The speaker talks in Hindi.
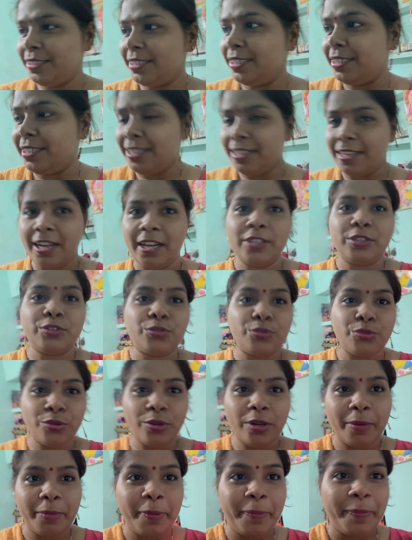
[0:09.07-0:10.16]
मेरा आपको
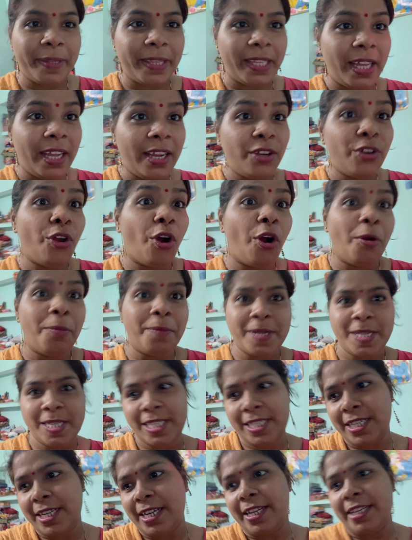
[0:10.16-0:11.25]
अभी पता है नौ बज
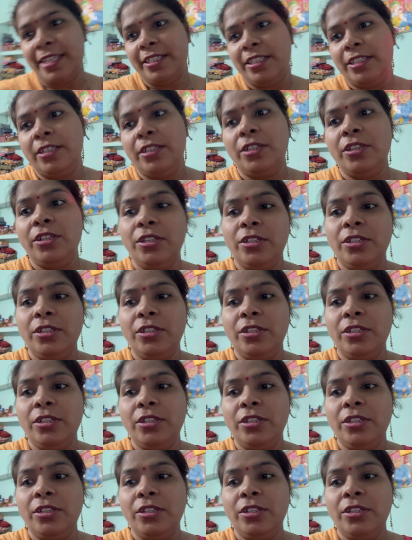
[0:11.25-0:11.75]
रहा है